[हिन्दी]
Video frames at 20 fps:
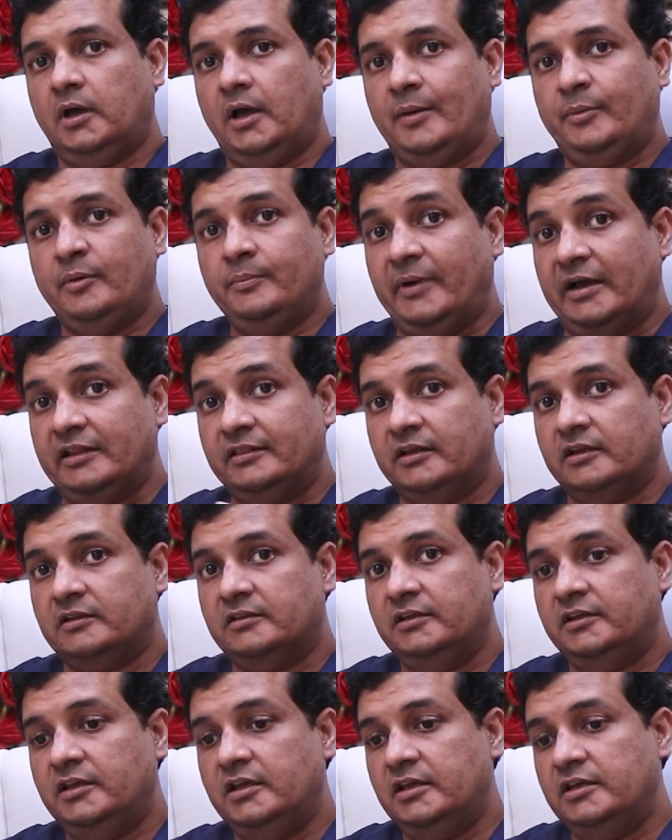अब हम बात
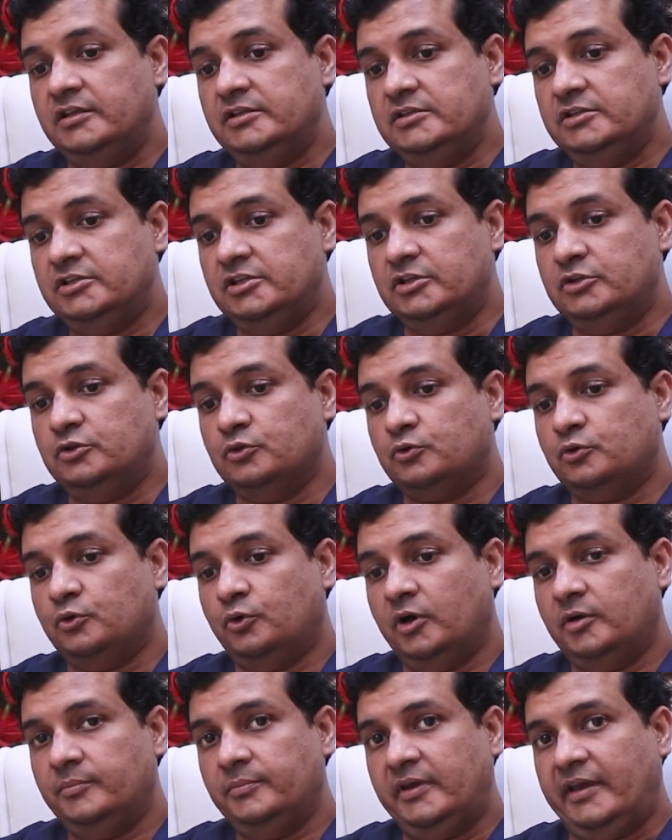करते हैं कि इन चीज़ों को
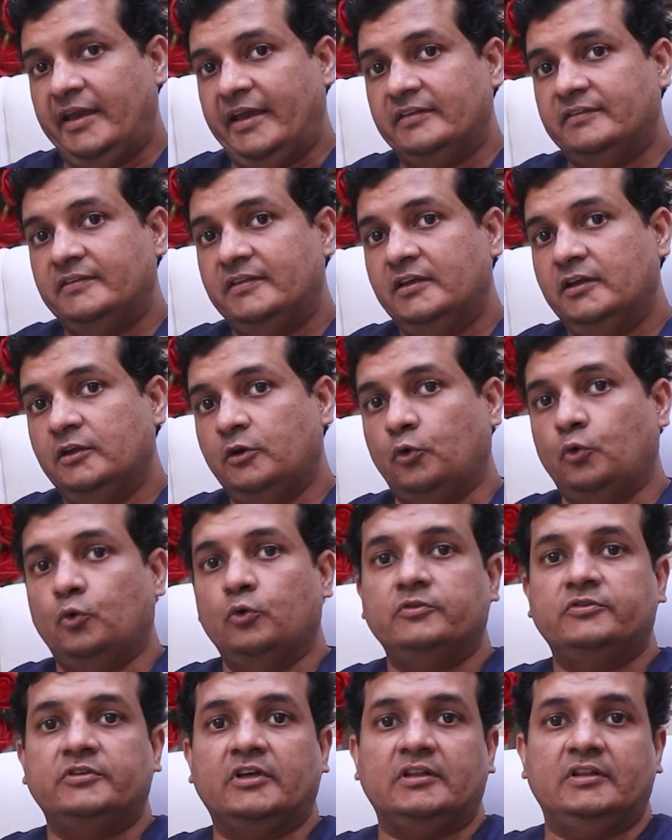हम कैसे
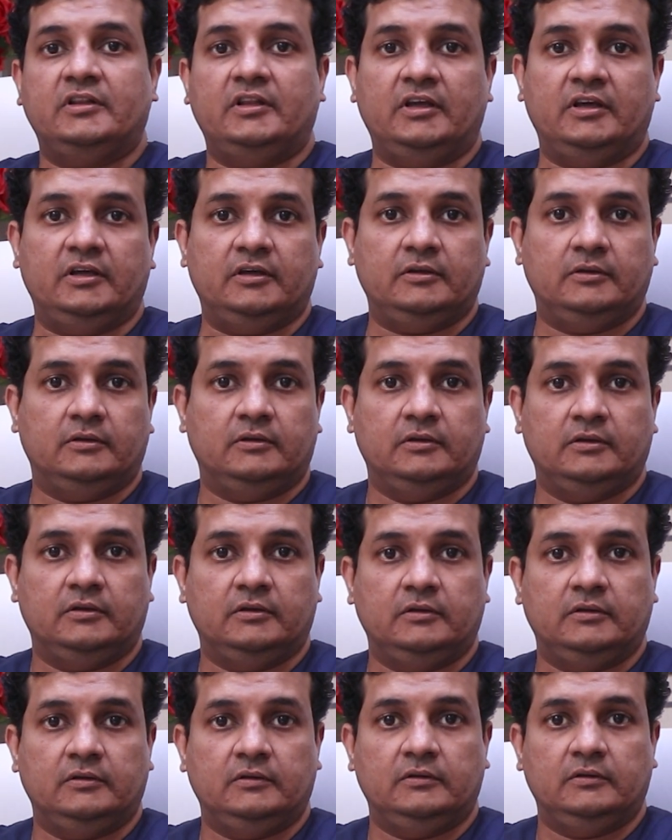रोक सकते हैं
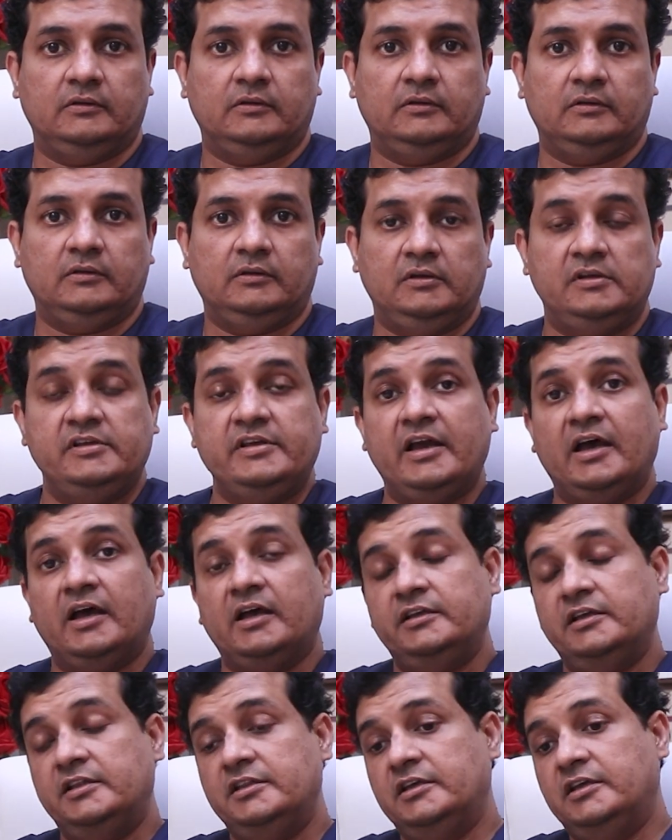या
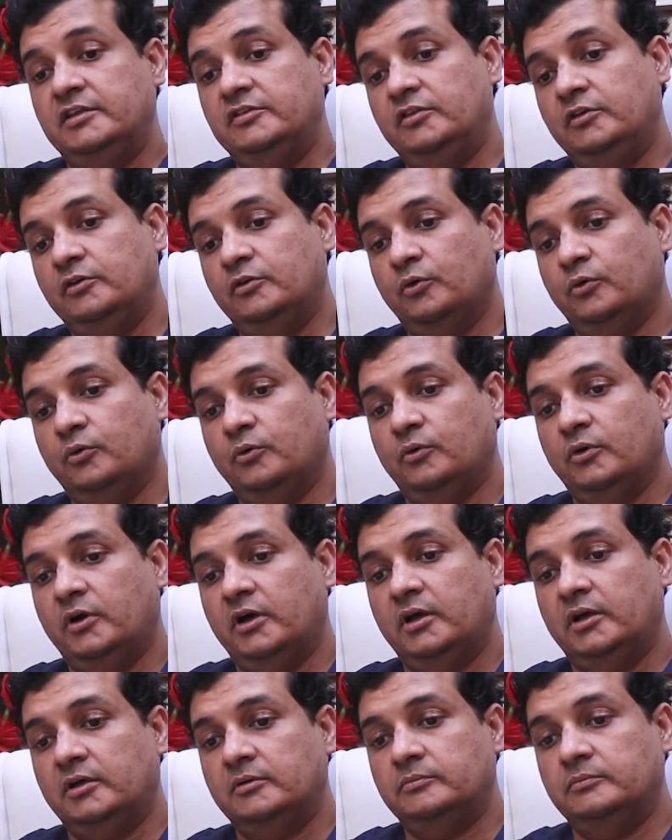यदि किसी को
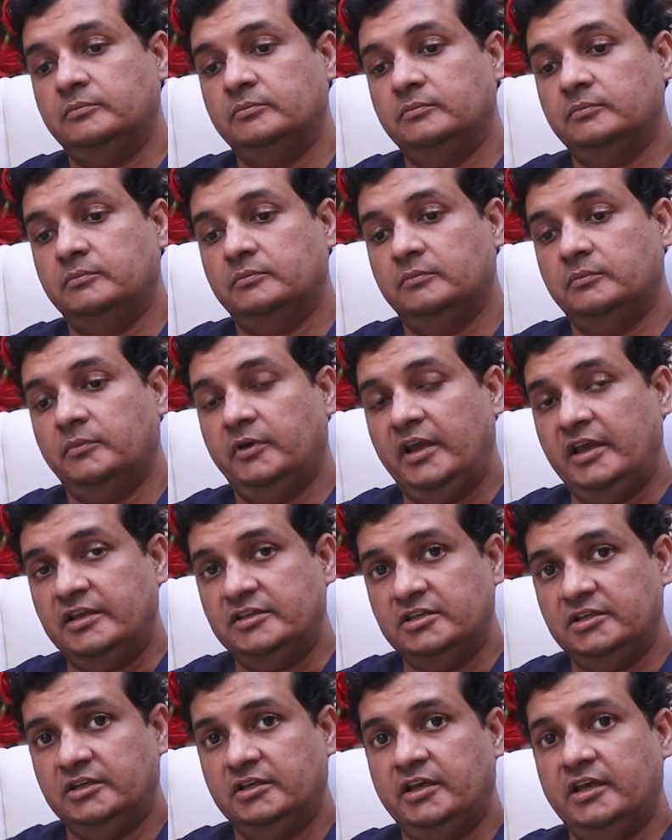
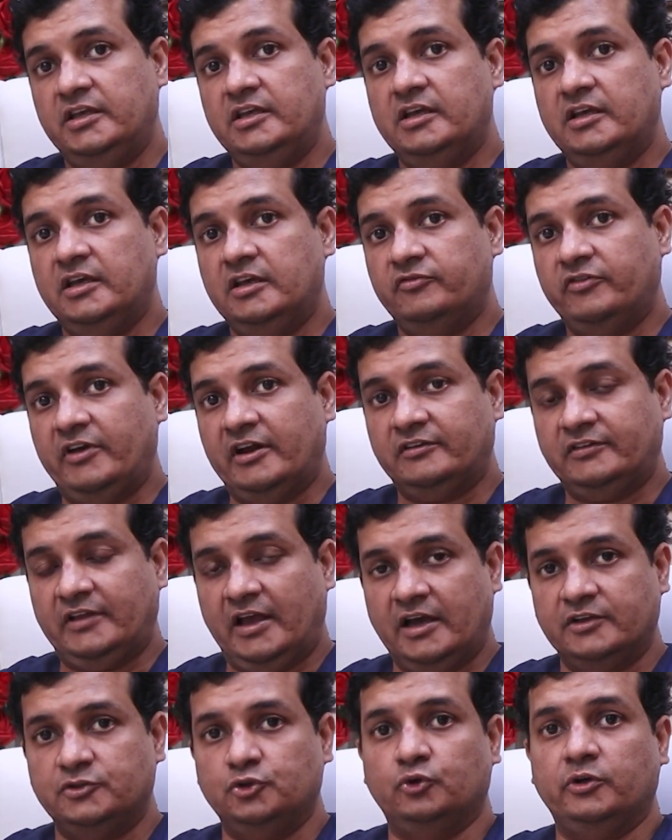एजिंग के ये इफ़ेक्ट्स
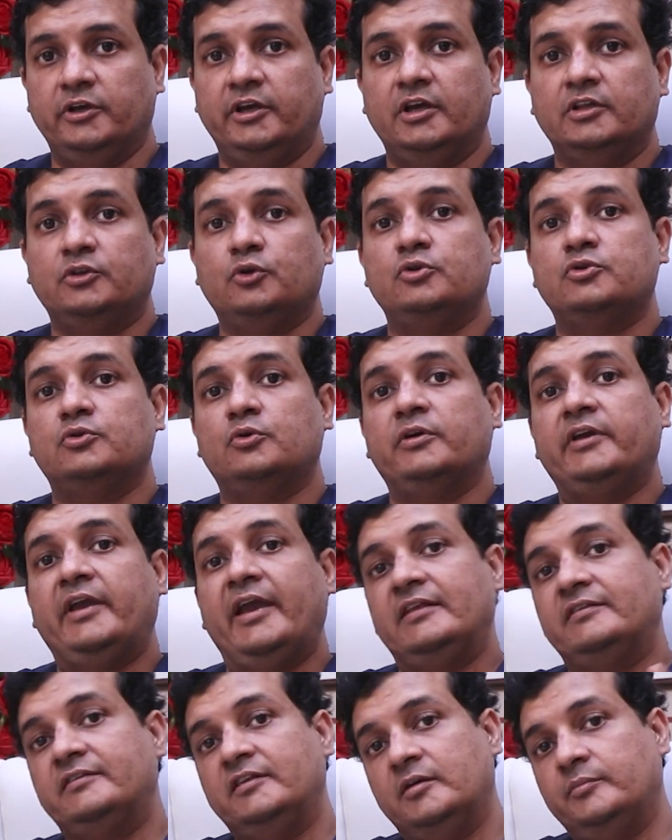आ चुके हैं तो इसको
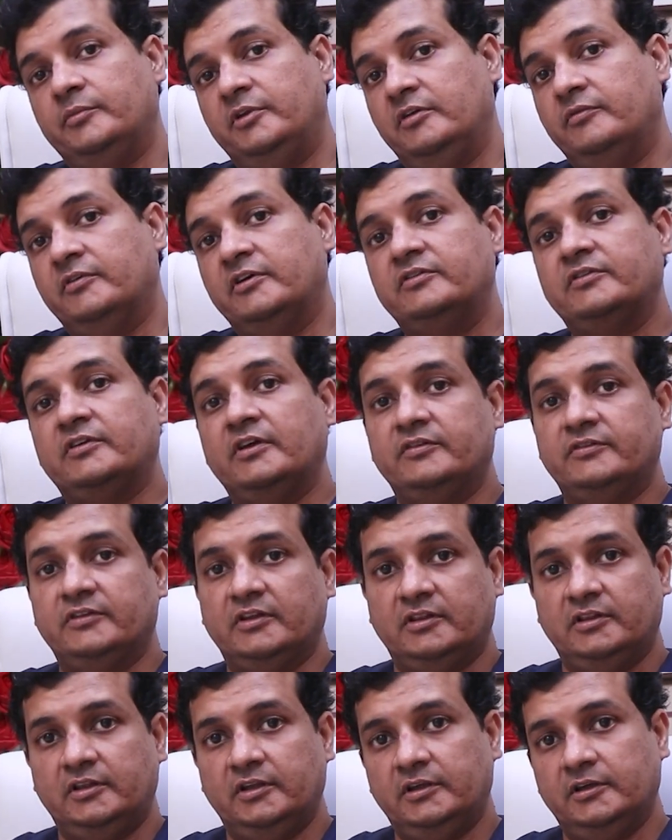कैसे हम रिवर्स कर
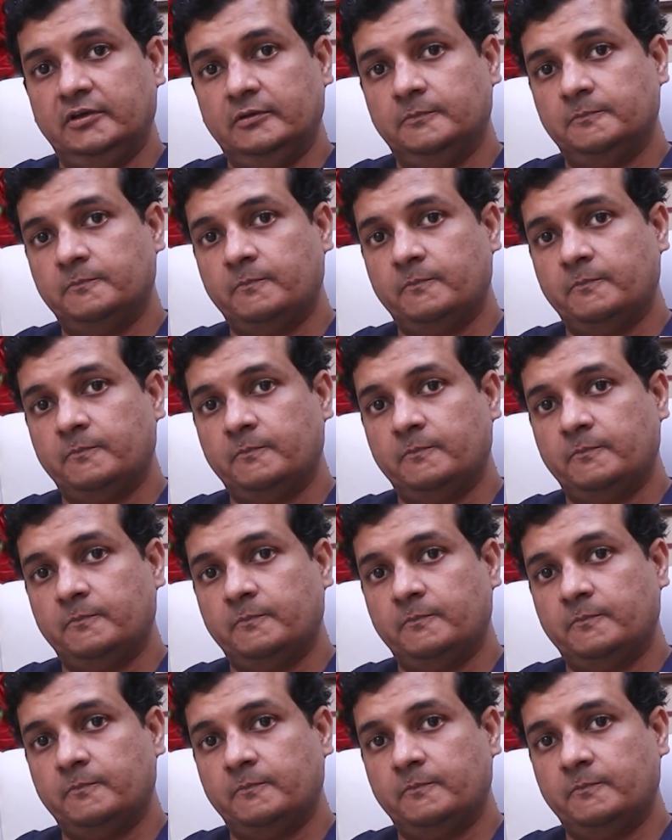सकते हैं